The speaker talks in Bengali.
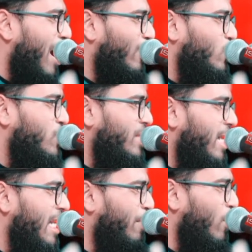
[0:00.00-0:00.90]
মানুষ
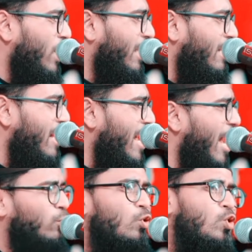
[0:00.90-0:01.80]
দেখলে বলে কিরে
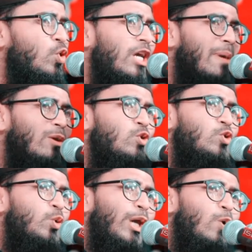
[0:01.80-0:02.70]
এত সুখী মানুষ
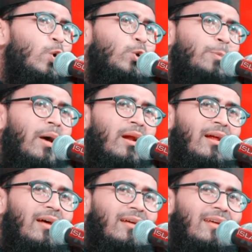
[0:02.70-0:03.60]
তো কেউ হতে
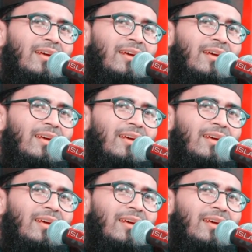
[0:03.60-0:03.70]
পারে না